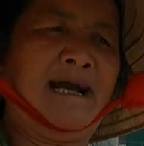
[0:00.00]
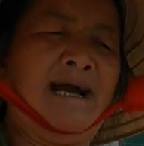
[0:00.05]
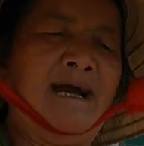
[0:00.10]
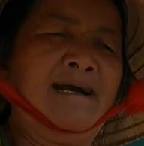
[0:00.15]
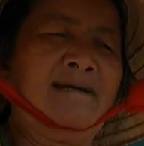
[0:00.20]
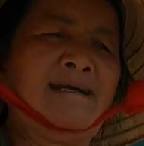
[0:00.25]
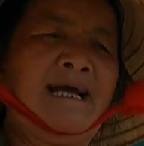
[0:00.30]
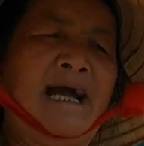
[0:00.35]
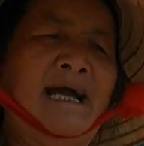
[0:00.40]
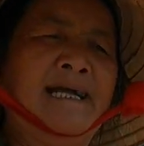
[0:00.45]

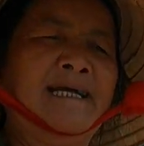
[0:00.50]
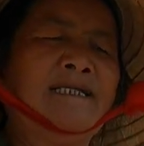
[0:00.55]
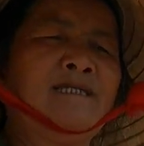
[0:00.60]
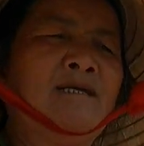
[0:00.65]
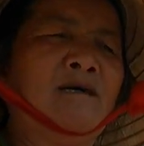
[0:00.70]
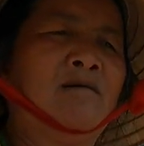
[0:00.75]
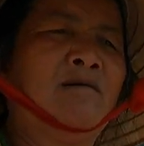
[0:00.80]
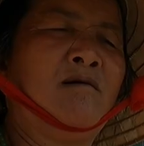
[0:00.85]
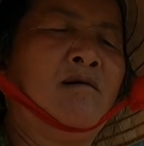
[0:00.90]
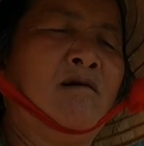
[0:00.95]
cả đại hết
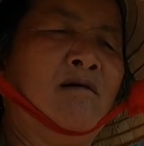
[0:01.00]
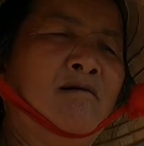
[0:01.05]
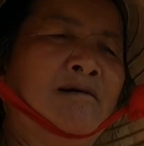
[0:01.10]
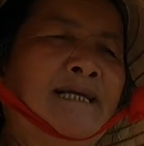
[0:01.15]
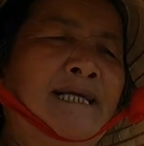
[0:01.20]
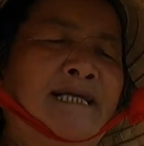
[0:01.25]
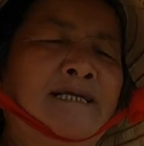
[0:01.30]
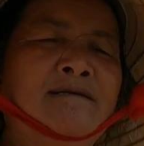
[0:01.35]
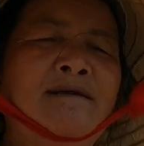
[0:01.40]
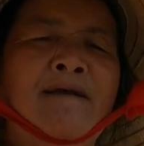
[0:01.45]
dòng họ
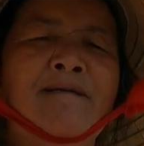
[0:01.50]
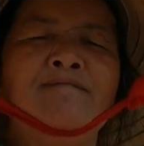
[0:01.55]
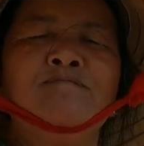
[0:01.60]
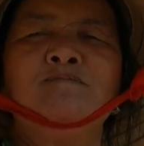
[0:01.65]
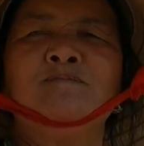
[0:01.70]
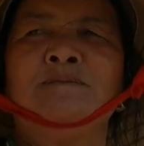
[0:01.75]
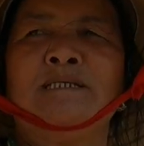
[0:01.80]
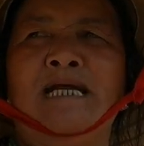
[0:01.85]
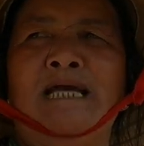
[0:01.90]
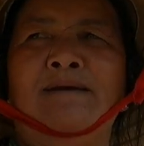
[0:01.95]
lên
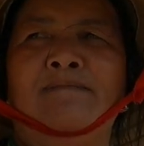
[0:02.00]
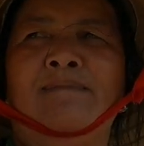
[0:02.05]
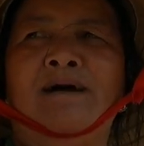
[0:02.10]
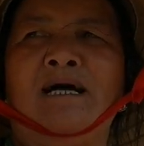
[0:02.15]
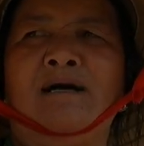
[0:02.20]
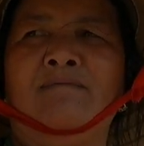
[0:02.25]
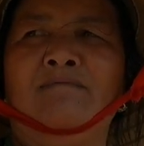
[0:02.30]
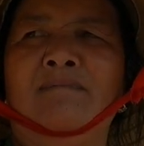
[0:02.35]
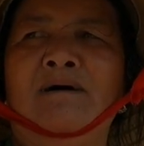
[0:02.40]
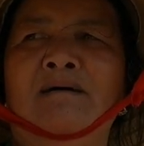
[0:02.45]
nghề
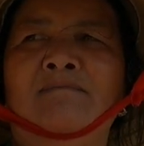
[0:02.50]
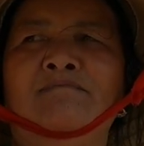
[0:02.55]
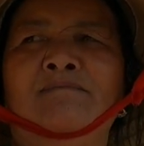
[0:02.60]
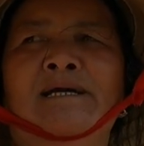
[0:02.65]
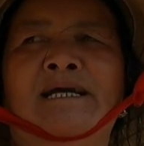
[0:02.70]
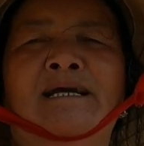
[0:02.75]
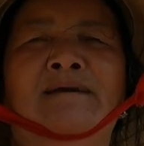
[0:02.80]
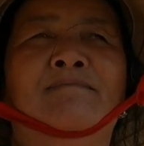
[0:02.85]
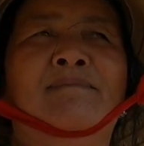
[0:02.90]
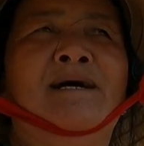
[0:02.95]
măng
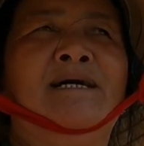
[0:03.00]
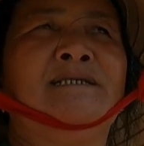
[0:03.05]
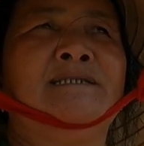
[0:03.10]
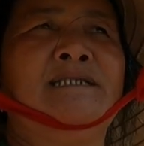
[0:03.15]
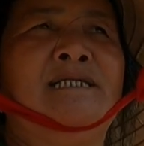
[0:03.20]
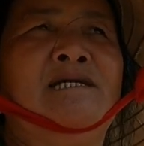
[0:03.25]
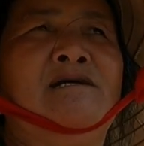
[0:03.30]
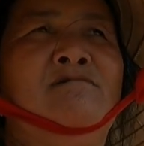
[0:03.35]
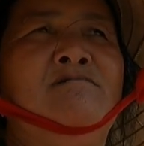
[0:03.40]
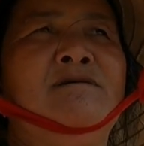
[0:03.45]
mâm nghề
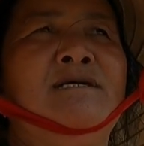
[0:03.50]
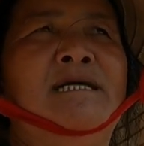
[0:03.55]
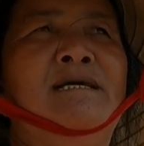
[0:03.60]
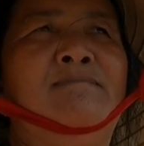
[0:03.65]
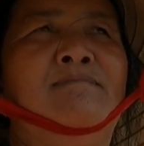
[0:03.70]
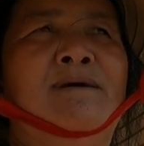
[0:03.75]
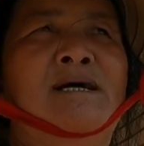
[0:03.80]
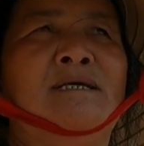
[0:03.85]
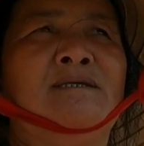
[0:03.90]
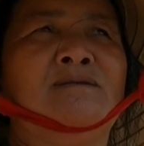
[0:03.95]
măng chiếu
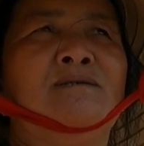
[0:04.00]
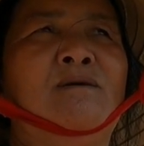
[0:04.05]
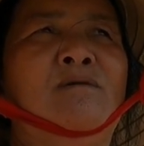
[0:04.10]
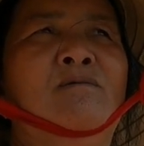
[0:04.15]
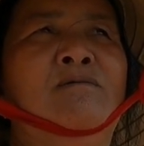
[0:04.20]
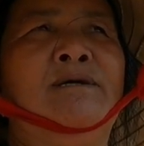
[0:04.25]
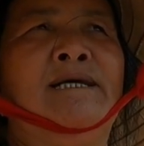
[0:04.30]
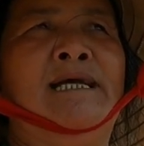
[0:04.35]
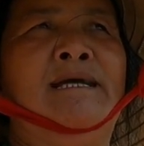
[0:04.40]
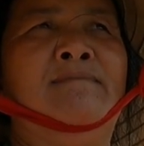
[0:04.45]
nghề măng
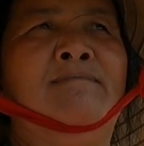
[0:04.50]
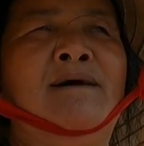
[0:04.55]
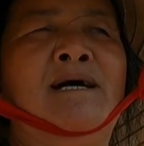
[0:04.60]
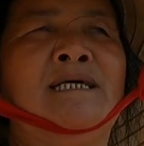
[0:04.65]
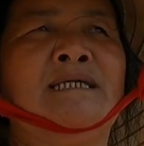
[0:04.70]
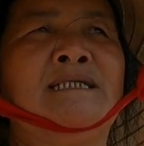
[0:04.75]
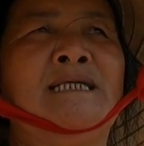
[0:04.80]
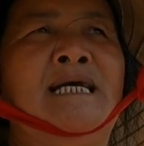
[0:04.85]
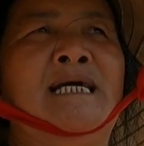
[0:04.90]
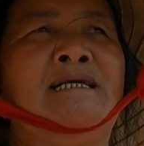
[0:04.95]
tô nghề
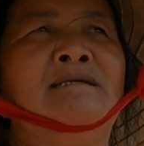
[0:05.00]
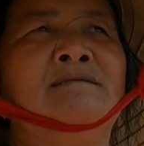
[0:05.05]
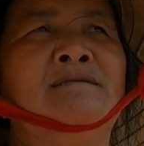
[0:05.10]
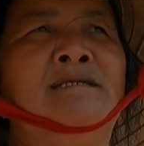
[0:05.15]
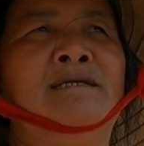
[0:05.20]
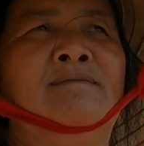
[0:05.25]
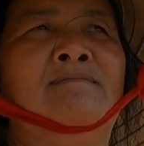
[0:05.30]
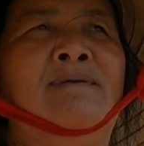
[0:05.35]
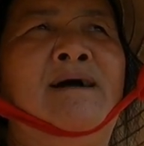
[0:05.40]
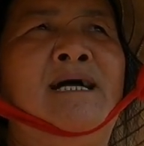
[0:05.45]
măng
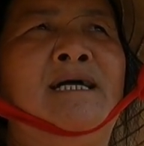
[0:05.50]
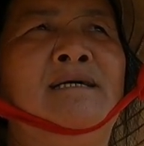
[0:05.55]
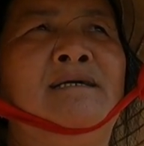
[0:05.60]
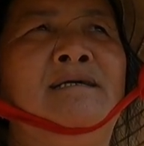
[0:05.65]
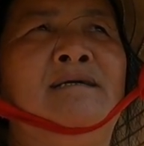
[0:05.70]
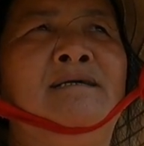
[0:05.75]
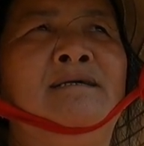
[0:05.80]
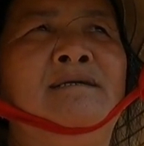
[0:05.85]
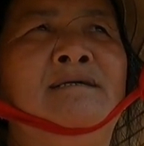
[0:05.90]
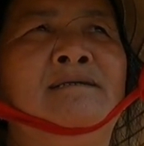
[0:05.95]
chén nghề măng
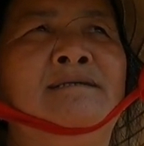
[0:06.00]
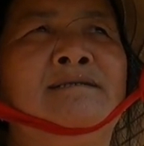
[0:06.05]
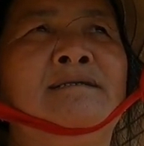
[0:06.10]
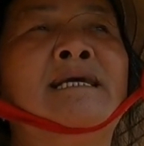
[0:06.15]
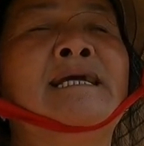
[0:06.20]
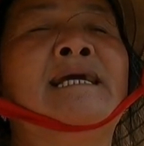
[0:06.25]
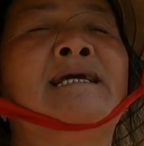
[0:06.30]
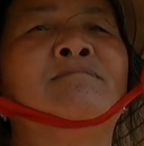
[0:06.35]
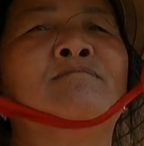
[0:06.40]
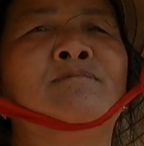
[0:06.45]
uh,
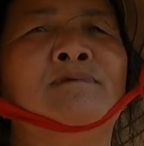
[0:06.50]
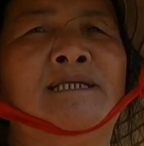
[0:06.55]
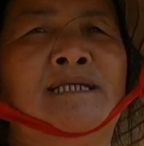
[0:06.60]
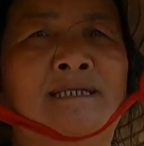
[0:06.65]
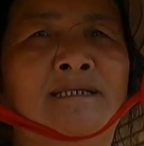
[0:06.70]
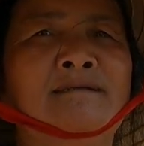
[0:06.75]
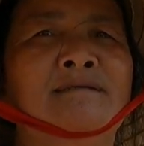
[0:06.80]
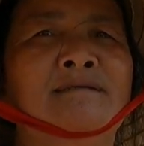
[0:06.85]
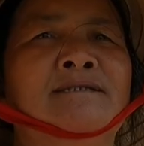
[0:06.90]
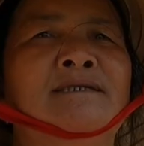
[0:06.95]
tiền
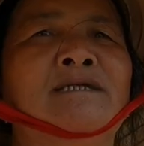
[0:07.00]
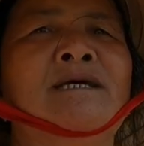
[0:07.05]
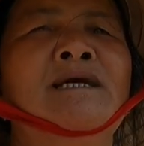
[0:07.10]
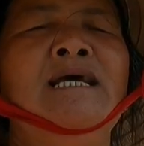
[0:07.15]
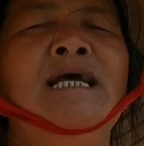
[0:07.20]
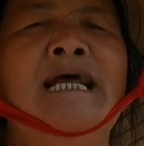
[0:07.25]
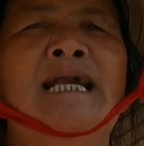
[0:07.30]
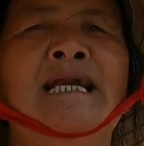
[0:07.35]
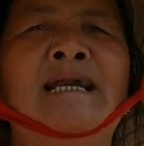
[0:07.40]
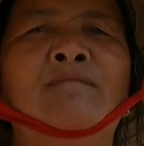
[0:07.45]
dạ,
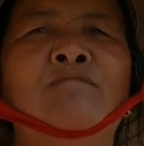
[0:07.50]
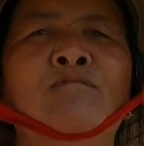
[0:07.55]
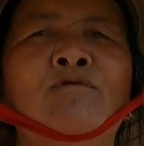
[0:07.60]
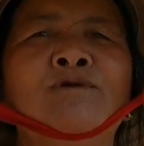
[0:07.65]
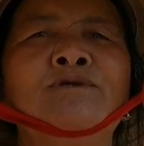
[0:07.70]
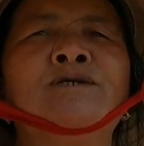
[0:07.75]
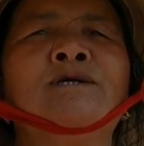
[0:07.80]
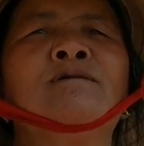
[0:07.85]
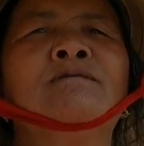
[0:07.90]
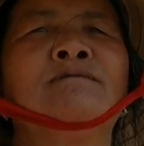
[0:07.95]
dạ, dạ, làm
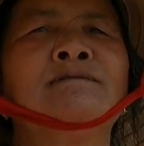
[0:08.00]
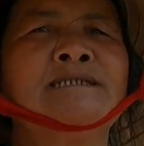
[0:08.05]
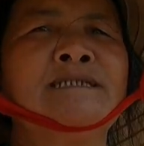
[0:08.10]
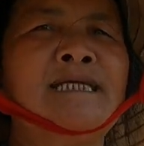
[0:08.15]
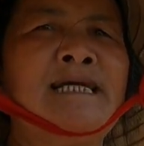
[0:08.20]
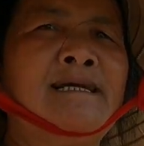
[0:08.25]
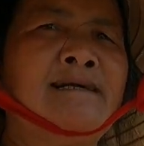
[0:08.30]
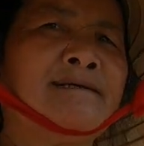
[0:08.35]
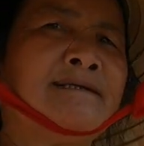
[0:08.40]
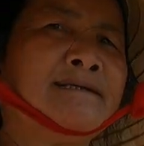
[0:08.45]
vốn cho con
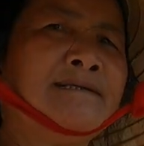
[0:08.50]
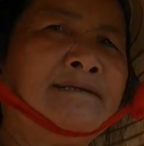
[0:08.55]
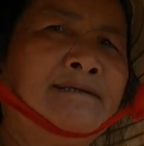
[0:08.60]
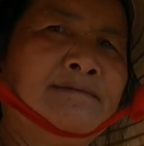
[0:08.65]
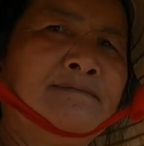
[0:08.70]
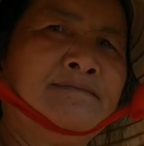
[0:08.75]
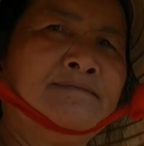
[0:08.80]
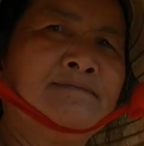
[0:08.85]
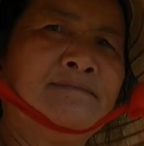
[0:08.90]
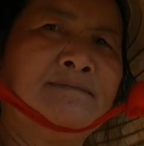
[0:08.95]
trai dạ,
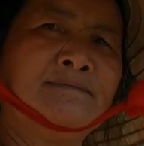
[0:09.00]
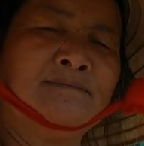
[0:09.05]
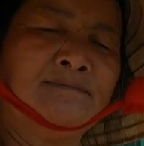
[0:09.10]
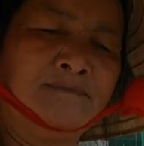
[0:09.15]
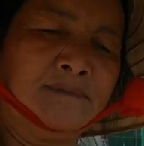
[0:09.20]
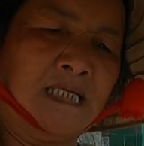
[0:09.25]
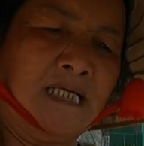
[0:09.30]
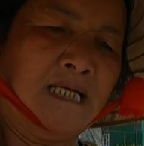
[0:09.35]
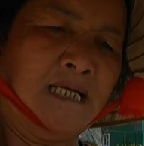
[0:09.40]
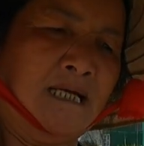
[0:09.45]
con cảm ơn
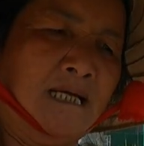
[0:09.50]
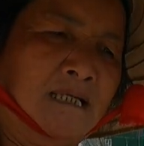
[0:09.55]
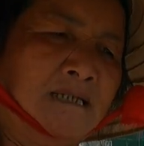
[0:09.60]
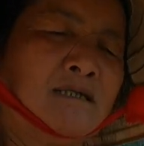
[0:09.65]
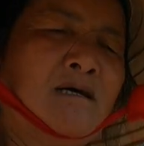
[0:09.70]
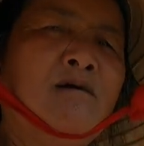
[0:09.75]
cô dạ.